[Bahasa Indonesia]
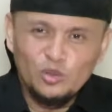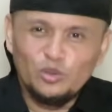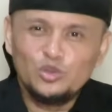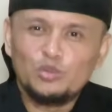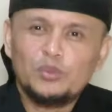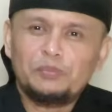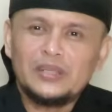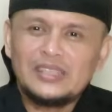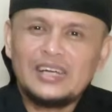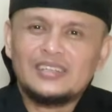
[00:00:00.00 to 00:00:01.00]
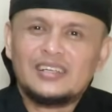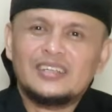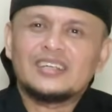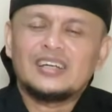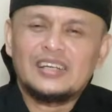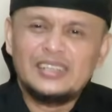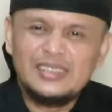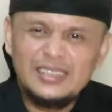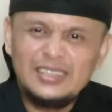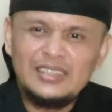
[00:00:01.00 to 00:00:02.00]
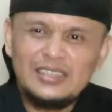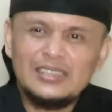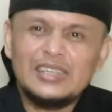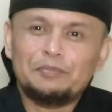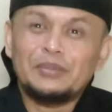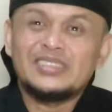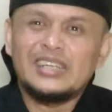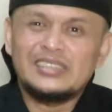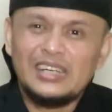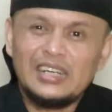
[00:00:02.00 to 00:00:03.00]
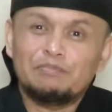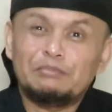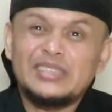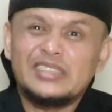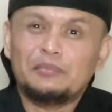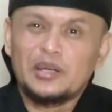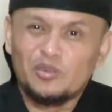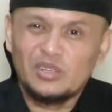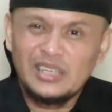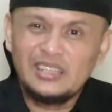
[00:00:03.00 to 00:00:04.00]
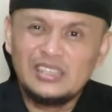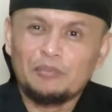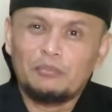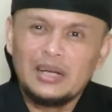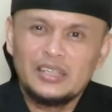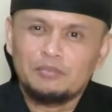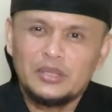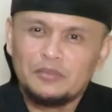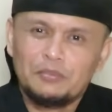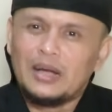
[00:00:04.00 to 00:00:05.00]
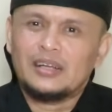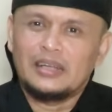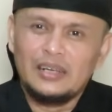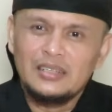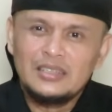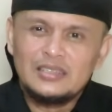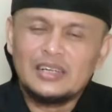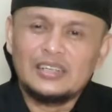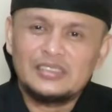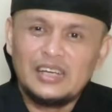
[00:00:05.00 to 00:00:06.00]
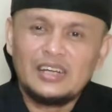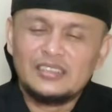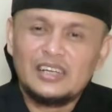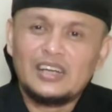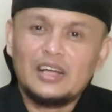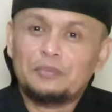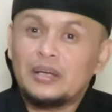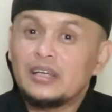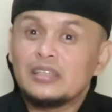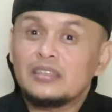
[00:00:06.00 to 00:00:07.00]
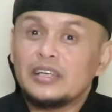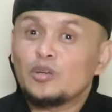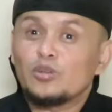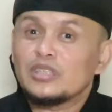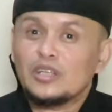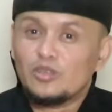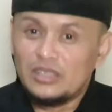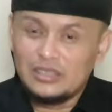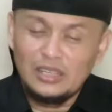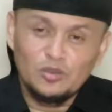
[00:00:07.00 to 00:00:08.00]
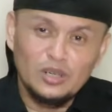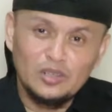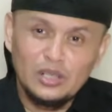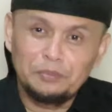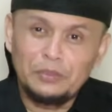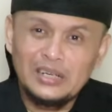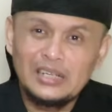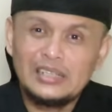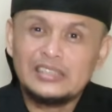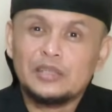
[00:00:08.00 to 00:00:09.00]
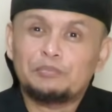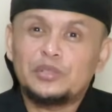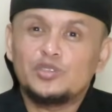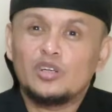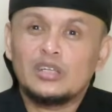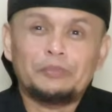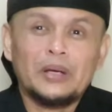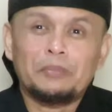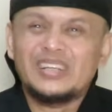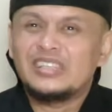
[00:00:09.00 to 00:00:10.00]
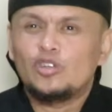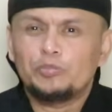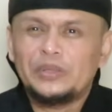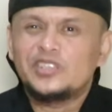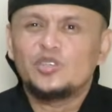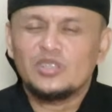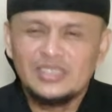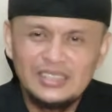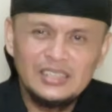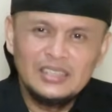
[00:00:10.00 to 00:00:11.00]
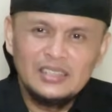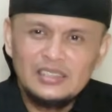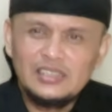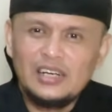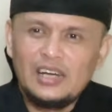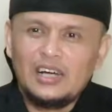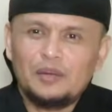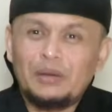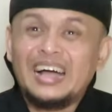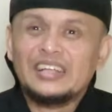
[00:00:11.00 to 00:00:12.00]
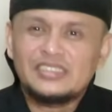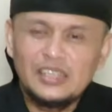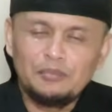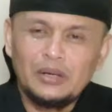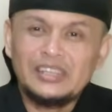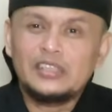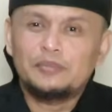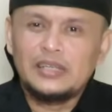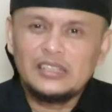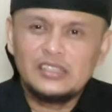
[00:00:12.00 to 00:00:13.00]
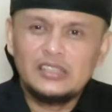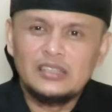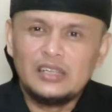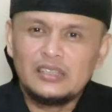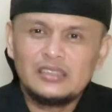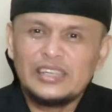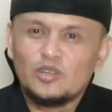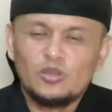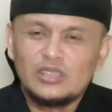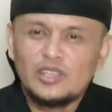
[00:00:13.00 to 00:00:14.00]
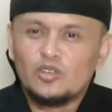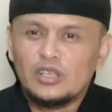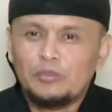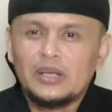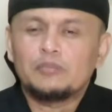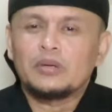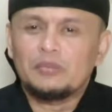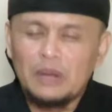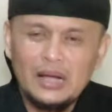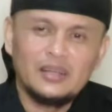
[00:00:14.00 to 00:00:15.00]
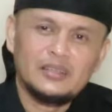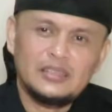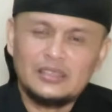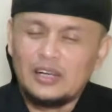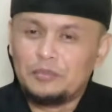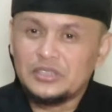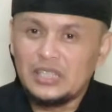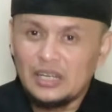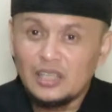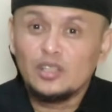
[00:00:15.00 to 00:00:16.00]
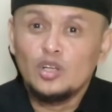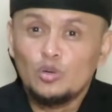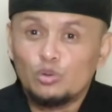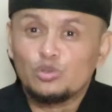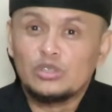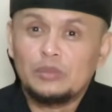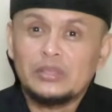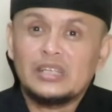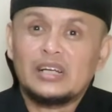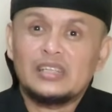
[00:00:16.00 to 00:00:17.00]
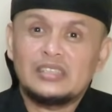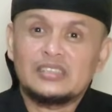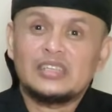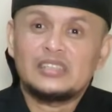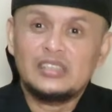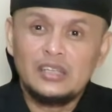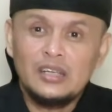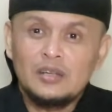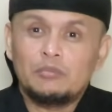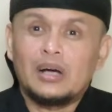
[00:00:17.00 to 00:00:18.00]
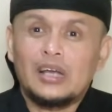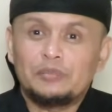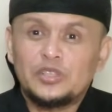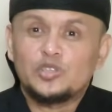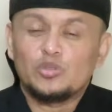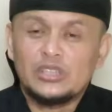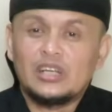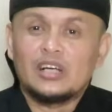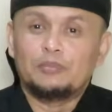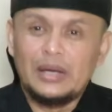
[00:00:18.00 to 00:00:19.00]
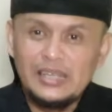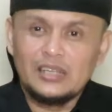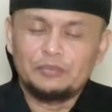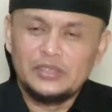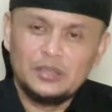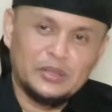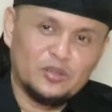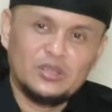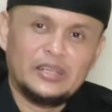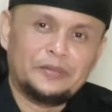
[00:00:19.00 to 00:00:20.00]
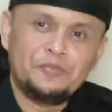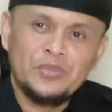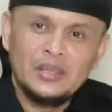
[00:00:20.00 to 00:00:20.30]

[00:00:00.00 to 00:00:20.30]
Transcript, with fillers: untuk mempertahankan negara ini dari penjajahan pinjaman online yang makin merebak ya dengan cara-cara apalagi teror-teror yang dilakukan oleh para desa pinjol dan para pinjol-pinjolnya ya mengancam, mengintimidasi ya teror-teror yang makin merebak di tengah masyarakat, khususnya masyarakat yang saat ini mengalami situasi gagal bayar pinjaman online.